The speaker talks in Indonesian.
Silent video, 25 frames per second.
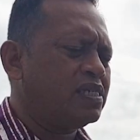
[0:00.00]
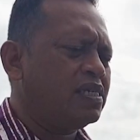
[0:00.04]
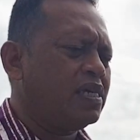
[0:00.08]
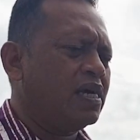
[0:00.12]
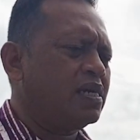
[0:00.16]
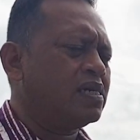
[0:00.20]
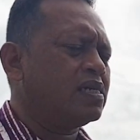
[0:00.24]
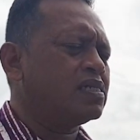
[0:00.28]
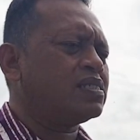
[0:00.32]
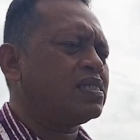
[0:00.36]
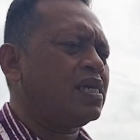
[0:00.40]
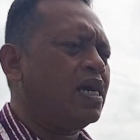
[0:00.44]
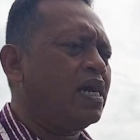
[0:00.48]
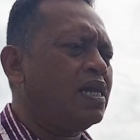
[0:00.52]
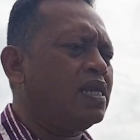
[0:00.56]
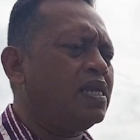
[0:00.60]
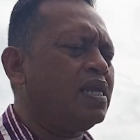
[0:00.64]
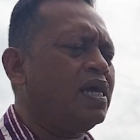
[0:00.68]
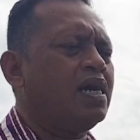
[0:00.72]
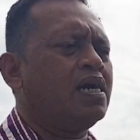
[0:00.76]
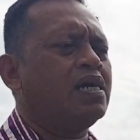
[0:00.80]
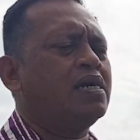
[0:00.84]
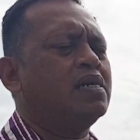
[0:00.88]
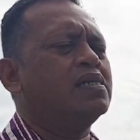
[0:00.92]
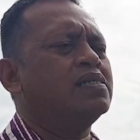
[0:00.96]
yang
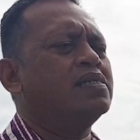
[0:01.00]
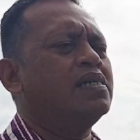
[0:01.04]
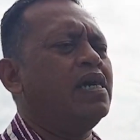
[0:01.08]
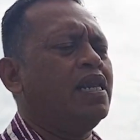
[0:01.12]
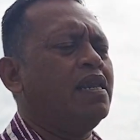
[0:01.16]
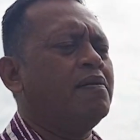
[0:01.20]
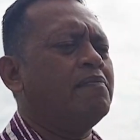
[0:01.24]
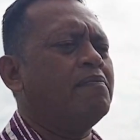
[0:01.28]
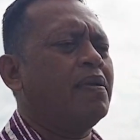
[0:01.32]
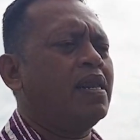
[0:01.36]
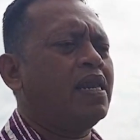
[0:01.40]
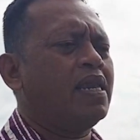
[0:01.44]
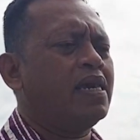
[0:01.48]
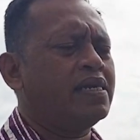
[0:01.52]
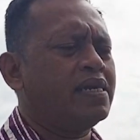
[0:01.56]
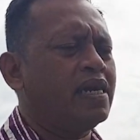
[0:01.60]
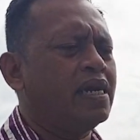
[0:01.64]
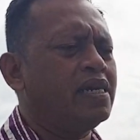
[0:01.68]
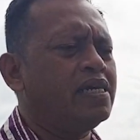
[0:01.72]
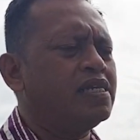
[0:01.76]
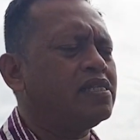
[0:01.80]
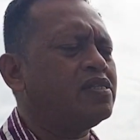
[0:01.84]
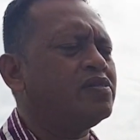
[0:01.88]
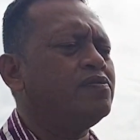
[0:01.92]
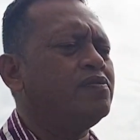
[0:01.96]
salah dalam
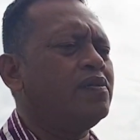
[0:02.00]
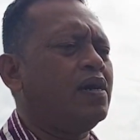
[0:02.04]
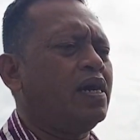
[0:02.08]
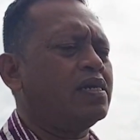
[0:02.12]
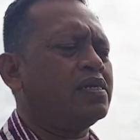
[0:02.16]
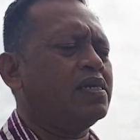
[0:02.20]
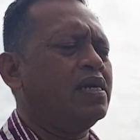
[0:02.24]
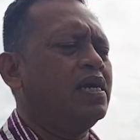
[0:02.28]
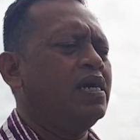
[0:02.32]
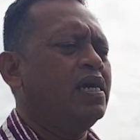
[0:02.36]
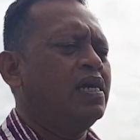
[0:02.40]
melayani Tuhan,